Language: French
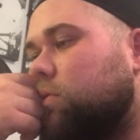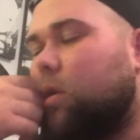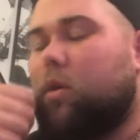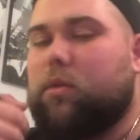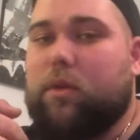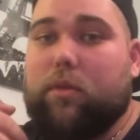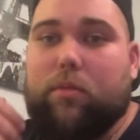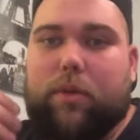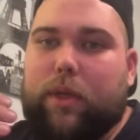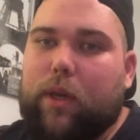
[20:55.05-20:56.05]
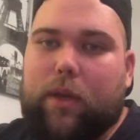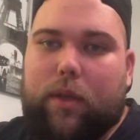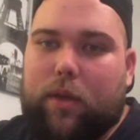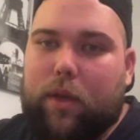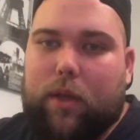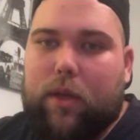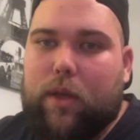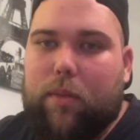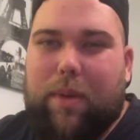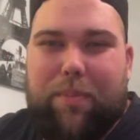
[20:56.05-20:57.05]
oh, c'est compliqué à,
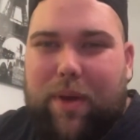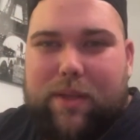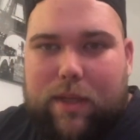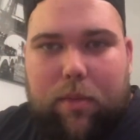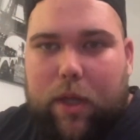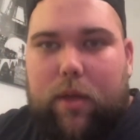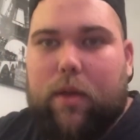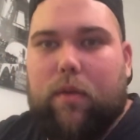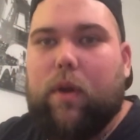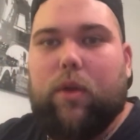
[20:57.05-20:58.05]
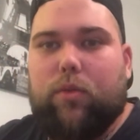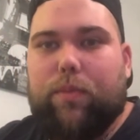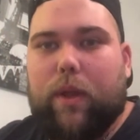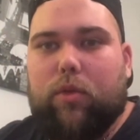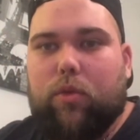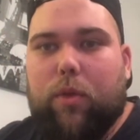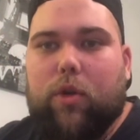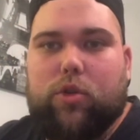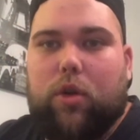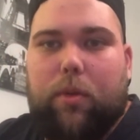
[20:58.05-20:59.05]
décrire, mais pas un sablé. Voilà, une pâte
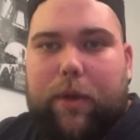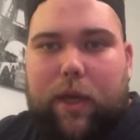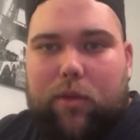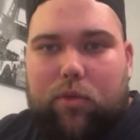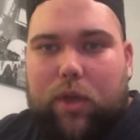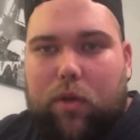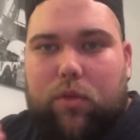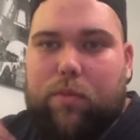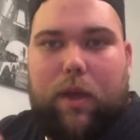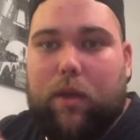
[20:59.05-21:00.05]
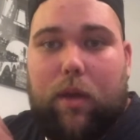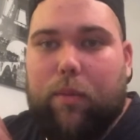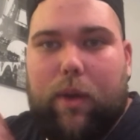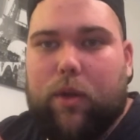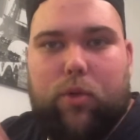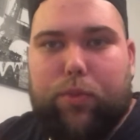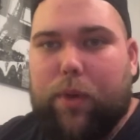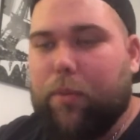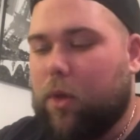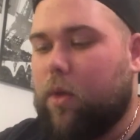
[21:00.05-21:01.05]
molle, genre comme un gâteau yaourt, mec, balle de
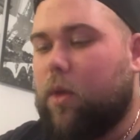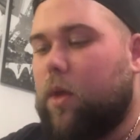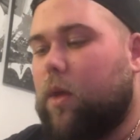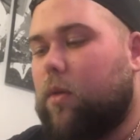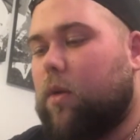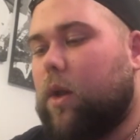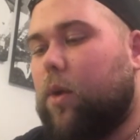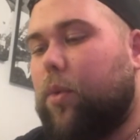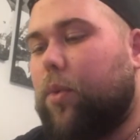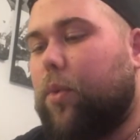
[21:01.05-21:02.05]
pomme. Voilà.